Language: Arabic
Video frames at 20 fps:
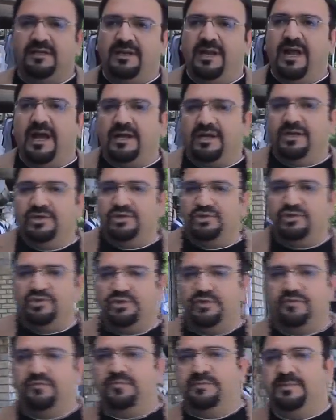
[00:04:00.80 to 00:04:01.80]
لكن
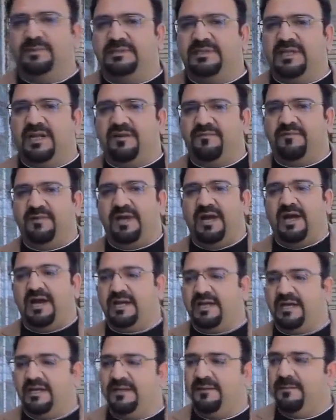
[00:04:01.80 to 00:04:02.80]
نشوف بالطرف
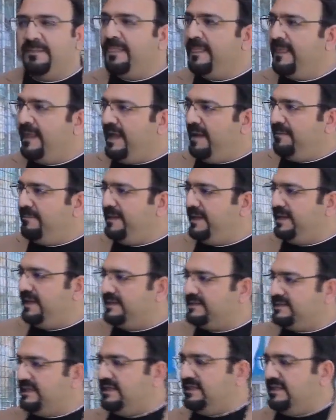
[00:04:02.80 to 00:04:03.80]
الاخر هم
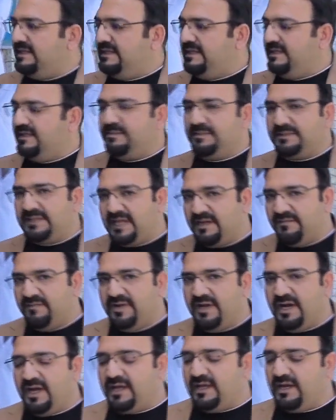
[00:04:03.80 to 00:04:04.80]
ناس عنها بالطرف
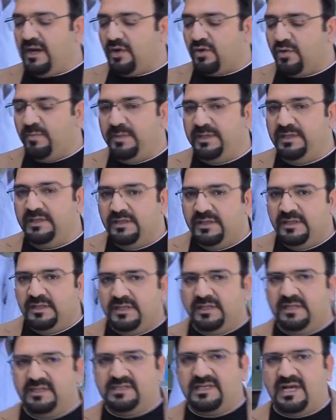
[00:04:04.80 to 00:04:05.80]
الاخر اكو من
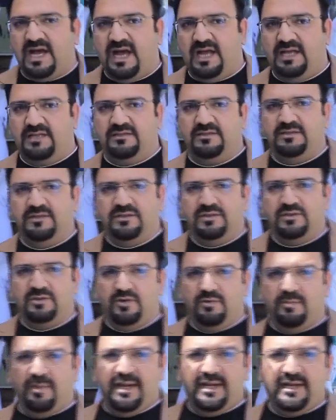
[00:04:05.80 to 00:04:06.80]
يساعد
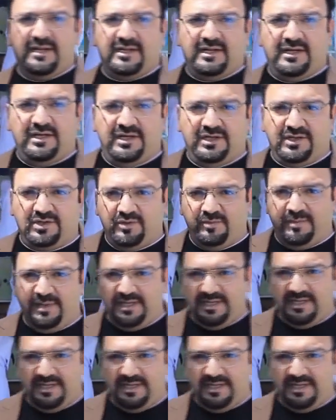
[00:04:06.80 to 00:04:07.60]
وما ينقهر وما